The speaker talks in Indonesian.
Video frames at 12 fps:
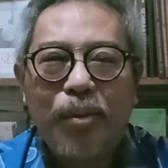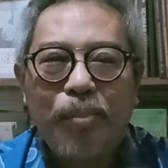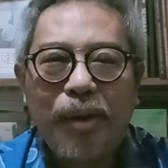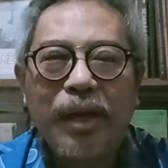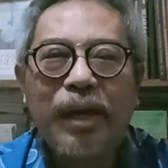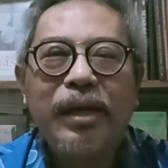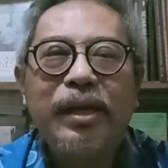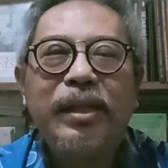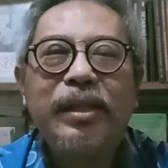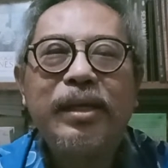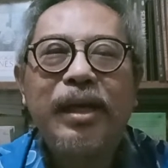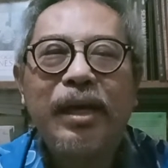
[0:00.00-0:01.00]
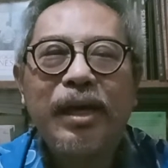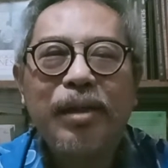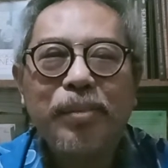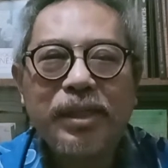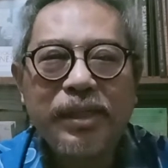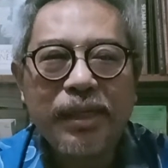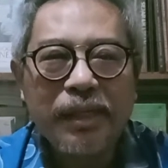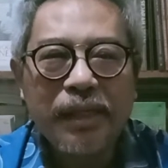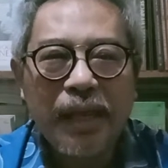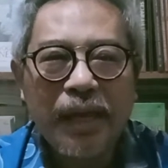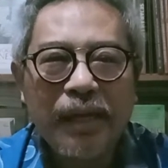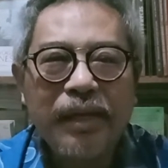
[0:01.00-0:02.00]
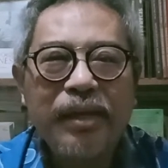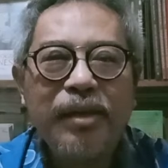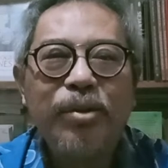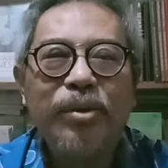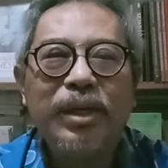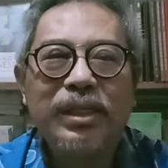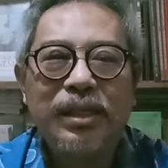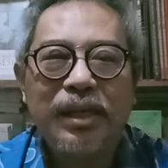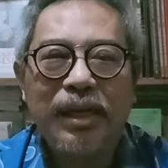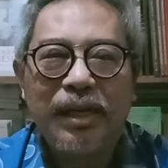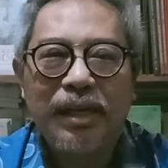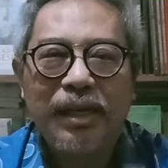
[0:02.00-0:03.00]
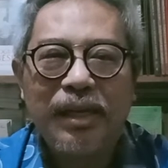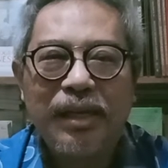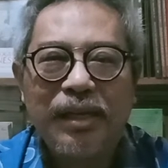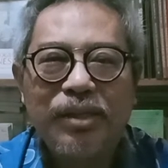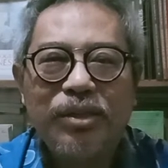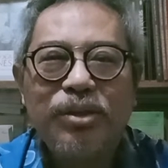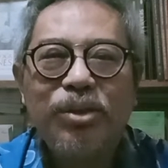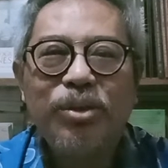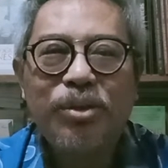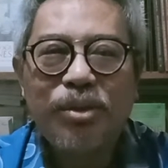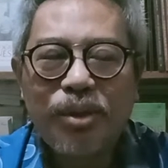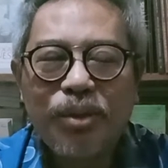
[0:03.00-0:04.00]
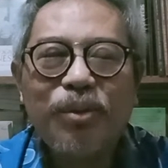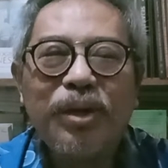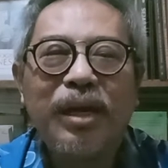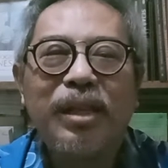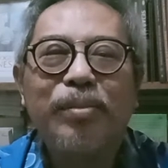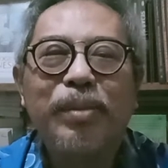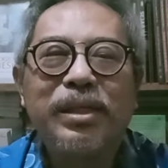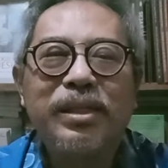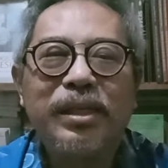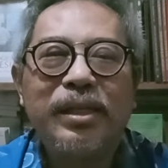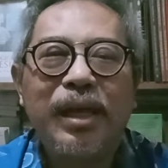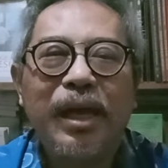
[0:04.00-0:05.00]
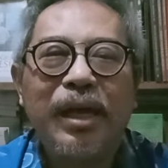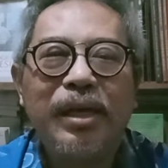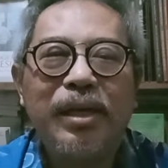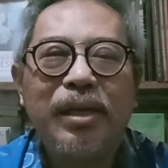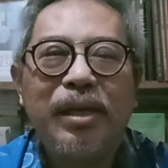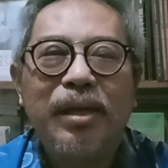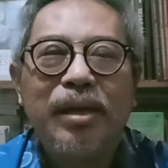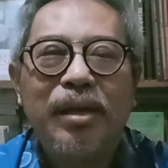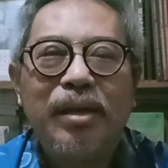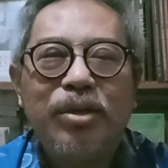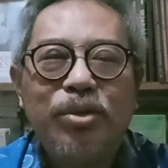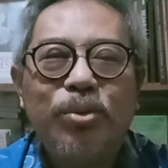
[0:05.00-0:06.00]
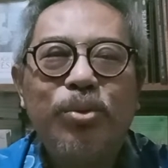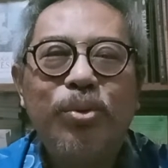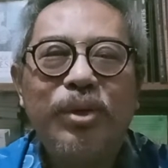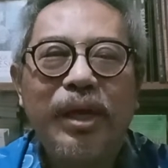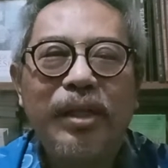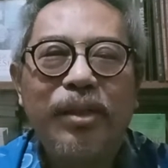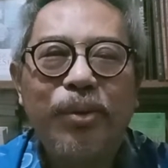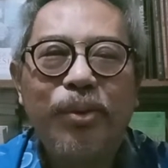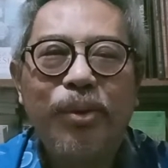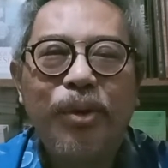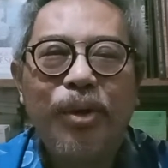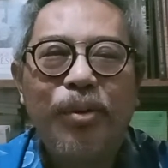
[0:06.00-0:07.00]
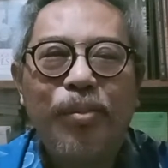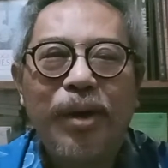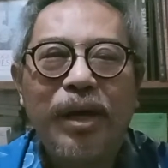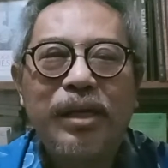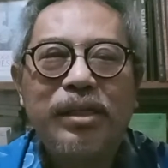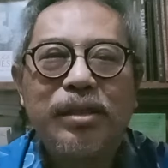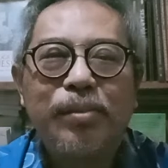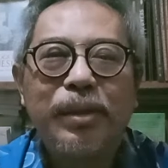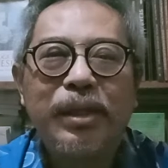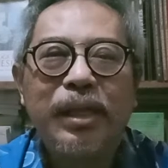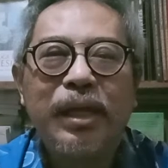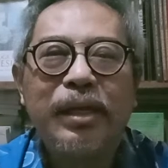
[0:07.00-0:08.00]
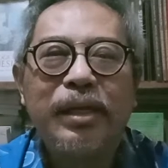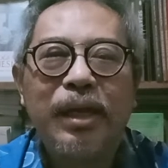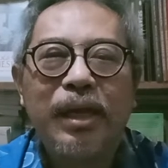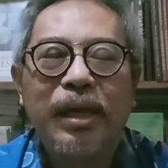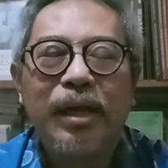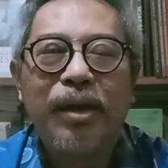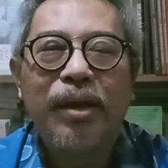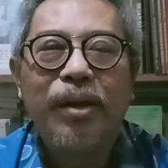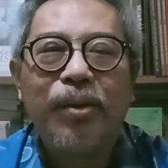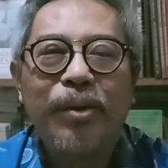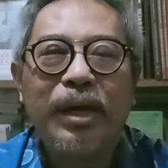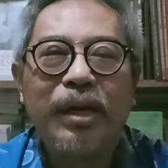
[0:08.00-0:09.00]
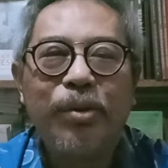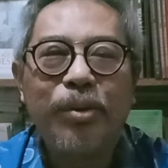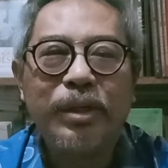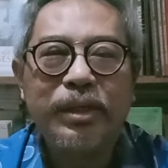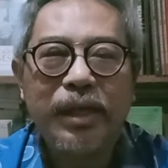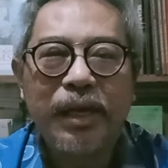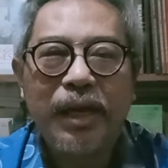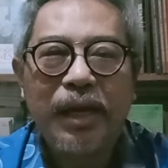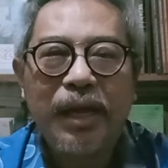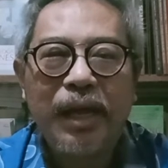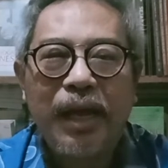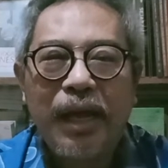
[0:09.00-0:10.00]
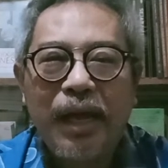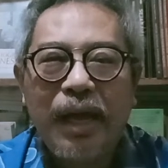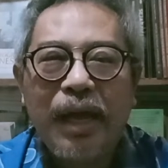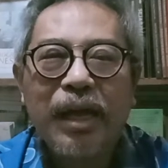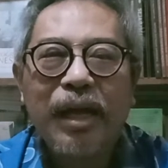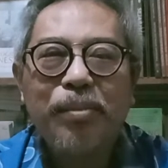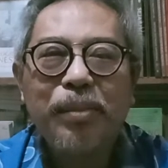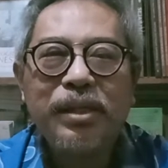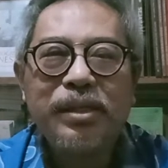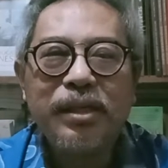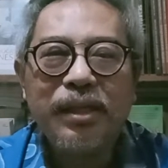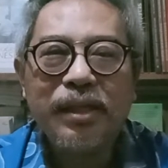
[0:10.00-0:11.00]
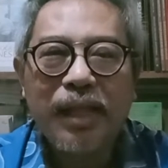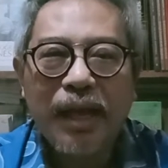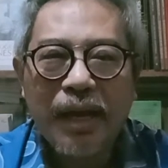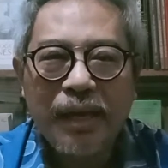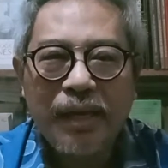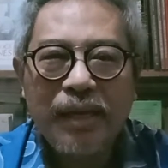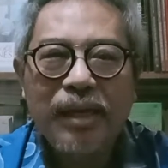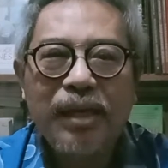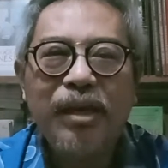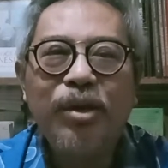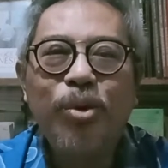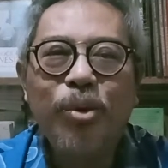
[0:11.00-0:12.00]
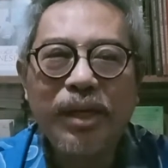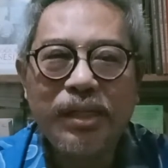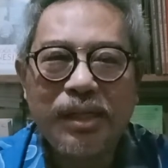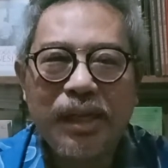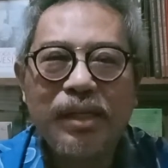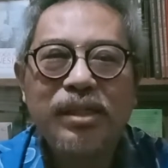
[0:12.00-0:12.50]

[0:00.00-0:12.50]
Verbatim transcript: maka dia tidak akan mencintai Indonesia. Justru karena mencintai sukunya itu, maka sebenarnya orang Indonesia akan mencintai Indonesia